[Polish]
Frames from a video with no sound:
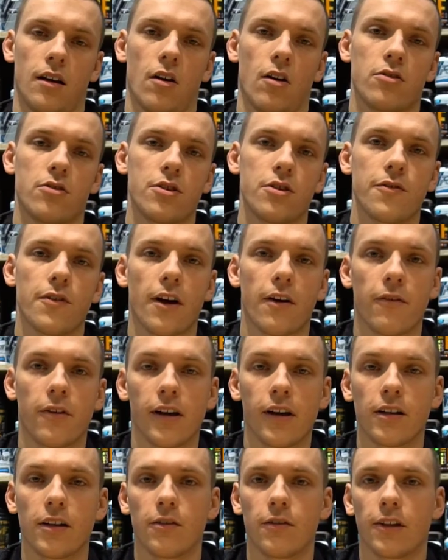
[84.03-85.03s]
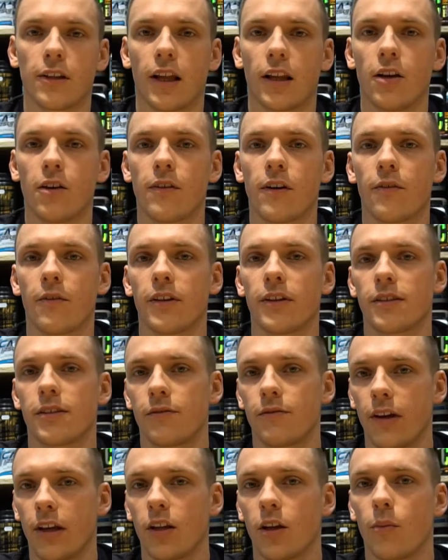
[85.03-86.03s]
Odżywka węglowodanowa,
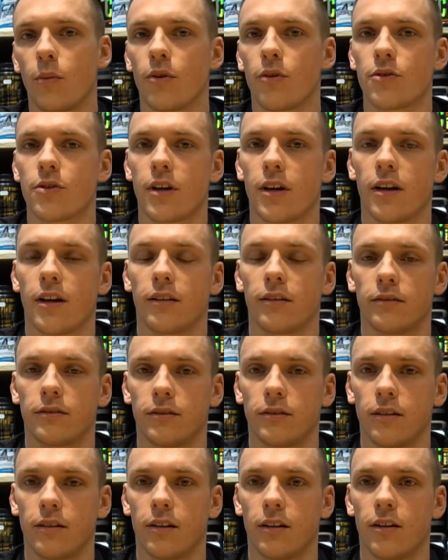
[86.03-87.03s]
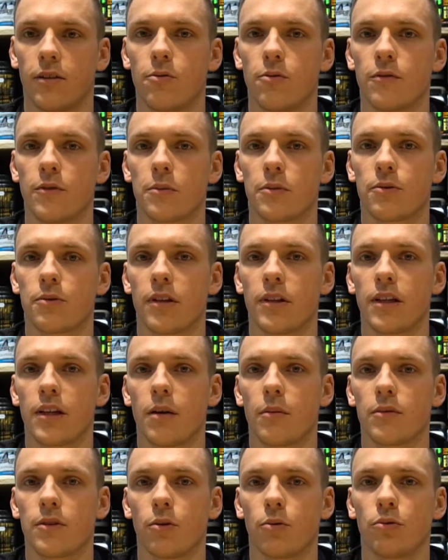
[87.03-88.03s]
więc wiadomo, że e, głównym
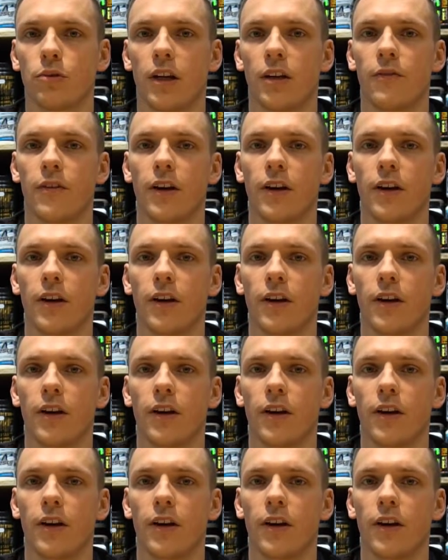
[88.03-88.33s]
składnikiem są tutaj